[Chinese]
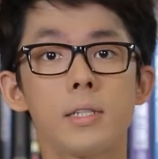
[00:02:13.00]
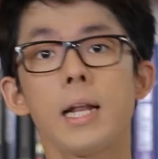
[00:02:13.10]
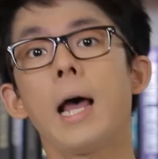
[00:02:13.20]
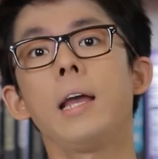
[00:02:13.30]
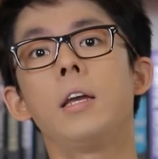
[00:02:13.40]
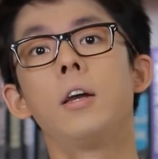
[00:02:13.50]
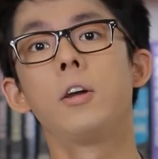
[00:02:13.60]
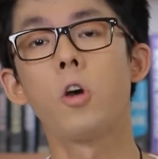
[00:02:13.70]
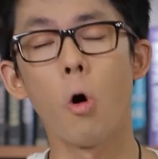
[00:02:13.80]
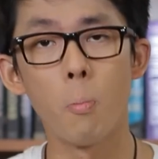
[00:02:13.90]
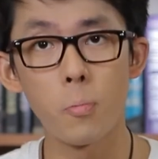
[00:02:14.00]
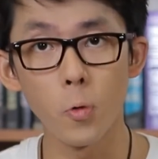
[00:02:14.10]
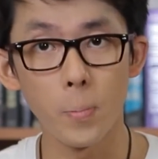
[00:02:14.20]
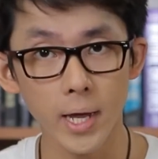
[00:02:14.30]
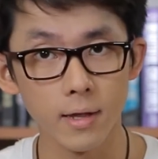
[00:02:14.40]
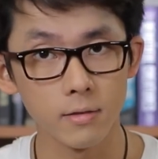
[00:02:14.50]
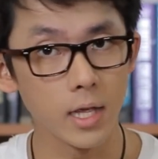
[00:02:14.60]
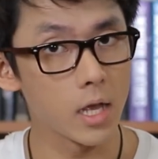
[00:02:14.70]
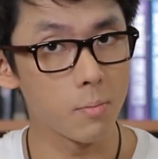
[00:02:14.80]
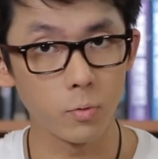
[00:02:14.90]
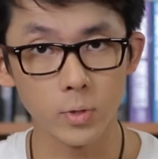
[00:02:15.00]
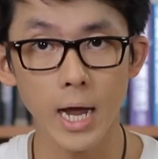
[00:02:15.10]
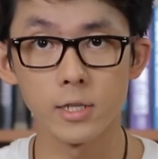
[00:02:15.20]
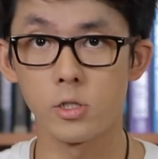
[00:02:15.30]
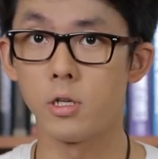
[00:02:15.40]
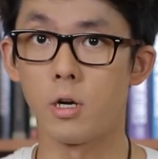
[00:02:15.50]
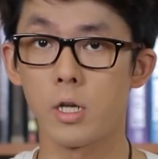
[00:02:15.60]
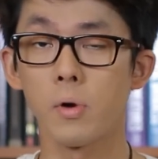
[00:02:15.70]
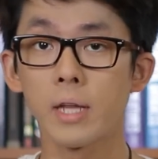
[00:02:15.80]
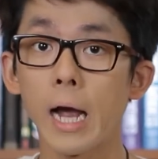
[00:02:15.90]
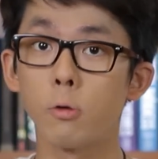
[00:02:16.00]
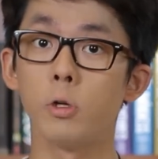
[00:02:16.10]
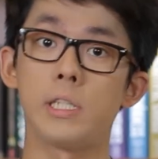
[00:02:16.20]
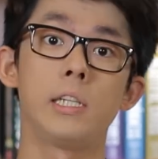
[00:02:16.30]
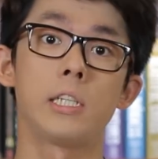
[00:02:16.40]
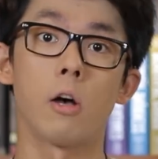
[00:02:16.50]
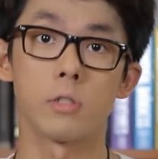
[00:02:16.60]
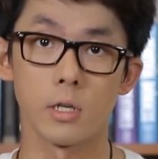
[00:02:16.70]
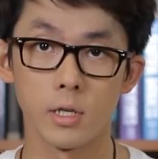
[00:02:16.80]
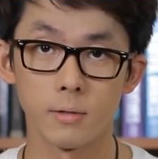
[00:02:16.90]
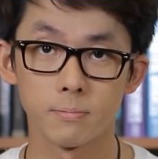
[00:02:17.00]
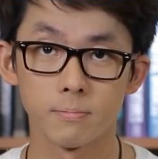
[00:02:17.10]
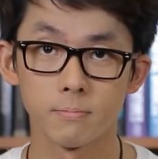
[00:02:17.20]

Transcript: 再来，恐怖片也不太适合，因为太多尖叫声了。